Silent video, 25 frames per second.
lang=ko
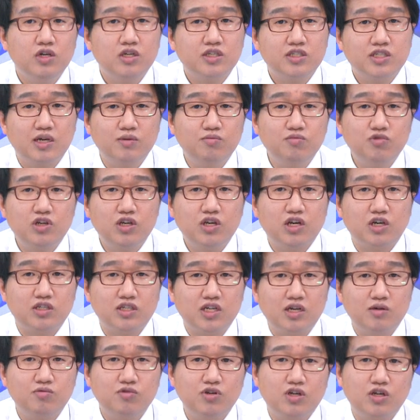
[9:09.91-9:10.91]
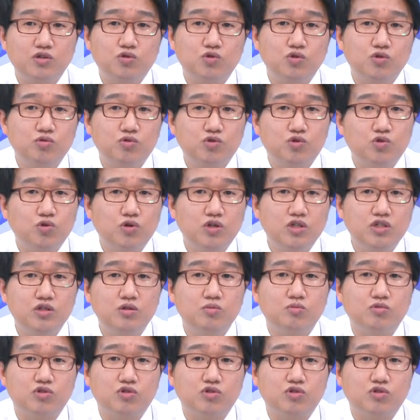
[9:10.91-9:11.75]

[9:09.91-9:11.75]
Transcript: 3분기가 4분기까지 좋아지는